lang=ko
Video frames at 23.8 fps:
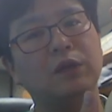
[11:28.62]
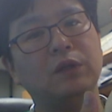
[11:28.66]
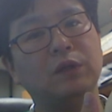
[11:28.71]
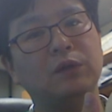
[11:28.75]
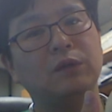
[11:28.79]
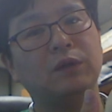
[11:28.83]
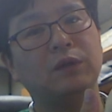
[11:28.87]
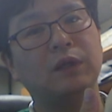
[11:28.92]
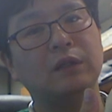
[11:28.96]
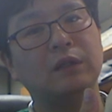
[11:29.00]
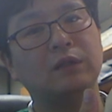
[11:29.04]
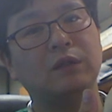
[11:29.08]

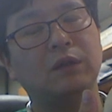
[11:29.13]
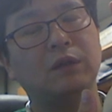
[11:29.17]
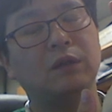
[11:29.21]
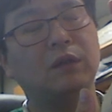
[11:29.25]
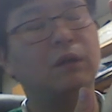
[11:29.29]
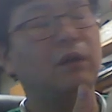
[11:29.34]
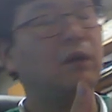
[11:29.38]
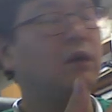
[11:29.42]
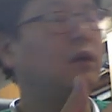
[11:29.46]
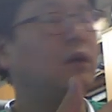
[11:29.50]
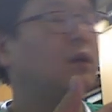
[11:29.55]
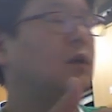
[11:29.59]

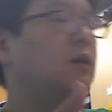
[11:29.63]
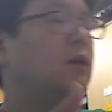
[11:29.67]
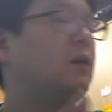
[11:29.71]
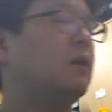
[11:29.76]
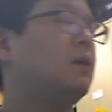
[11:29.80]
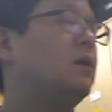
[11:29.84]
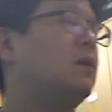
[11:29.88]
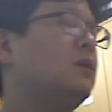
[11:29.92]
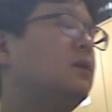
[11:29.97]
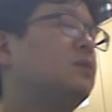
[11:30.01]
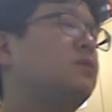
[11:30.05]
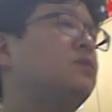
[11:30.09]
이용해서
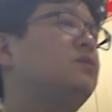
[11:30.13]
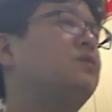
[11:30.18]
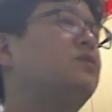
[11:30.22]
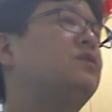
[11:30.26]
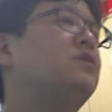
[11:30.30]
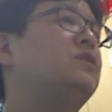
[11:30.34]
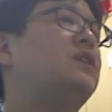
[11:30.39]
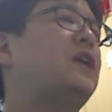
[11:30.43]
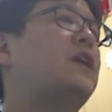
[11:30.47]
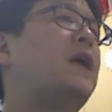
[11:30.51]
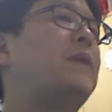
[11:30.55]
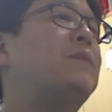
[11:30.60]
어,
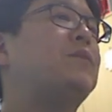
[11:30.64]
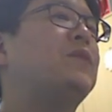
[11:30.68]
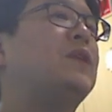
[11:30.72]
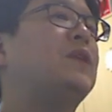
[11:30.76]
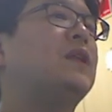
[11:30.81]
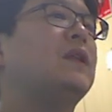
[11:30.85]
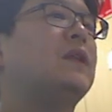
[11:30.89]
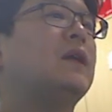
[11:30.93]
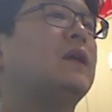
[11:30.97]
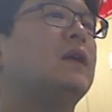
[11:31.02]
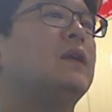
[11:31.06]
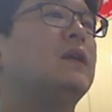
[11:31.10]
수술을
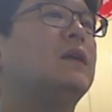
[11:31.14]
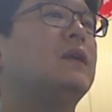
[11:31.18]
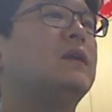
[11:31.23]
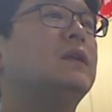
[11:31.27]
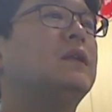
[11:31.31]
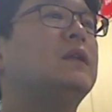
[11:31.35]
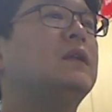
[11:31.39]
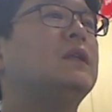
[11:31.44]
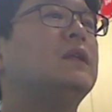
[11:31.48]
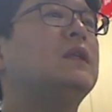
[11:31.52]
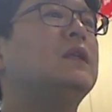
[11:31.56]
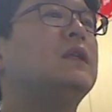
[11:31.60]
합니다.
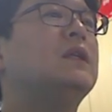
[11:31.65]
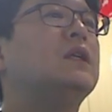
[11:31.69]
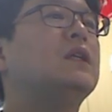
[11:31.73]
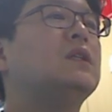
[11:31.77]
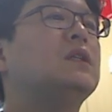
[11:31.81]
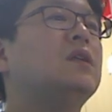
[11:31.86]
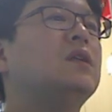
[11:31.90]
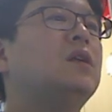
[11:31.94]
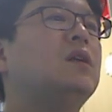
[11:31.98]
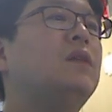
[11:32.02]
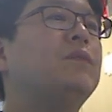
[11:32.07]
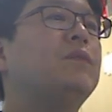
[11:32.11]

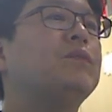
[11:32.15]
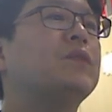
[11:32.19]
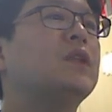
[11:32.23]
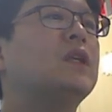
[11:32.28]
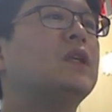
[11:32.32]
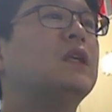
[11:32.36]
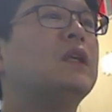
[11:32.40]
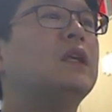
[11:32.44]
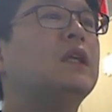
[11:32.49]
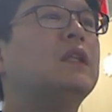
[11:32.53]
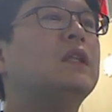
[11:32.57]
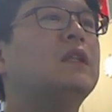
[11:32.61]
그래서
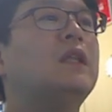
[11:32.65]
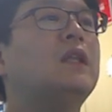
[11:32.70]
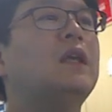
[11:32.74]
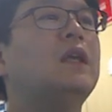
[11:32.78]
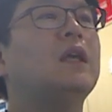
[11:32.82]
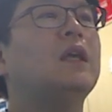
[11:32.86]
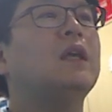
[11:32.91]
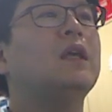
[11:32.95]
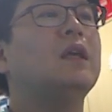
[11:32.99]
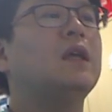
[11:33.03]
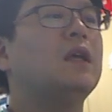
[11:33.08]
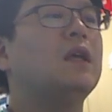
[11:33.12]

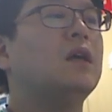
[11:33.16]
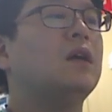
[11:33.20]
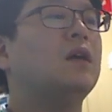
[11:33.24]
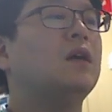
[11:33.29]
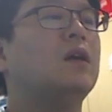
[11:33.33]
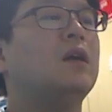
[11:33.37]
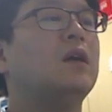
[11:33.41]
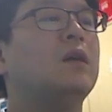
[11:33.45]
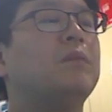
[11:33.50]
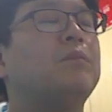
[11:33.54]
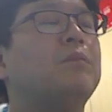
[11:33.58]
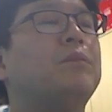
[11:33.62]
이때 어,